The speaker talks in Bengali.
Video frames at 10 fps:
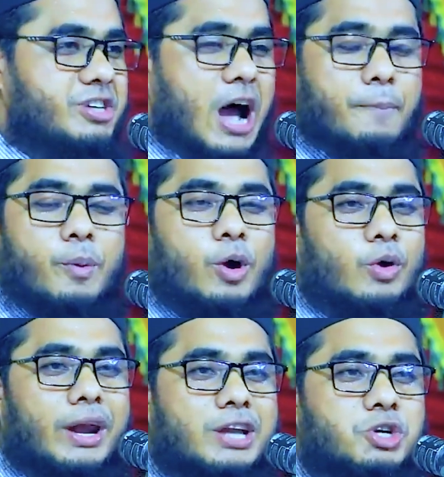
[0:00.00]
যে আবু
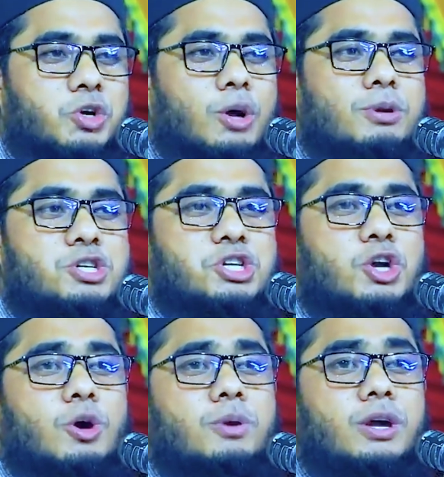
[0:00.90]
বকরের জন্য
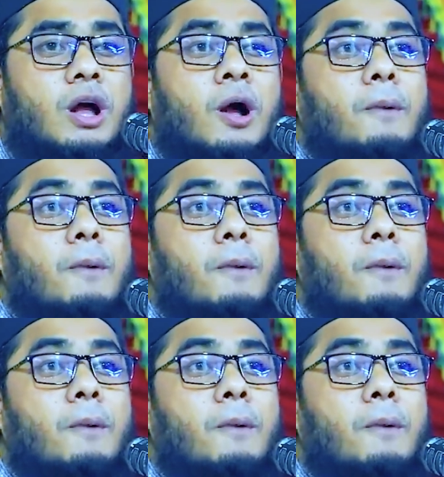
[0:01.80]
বিশ্বনবী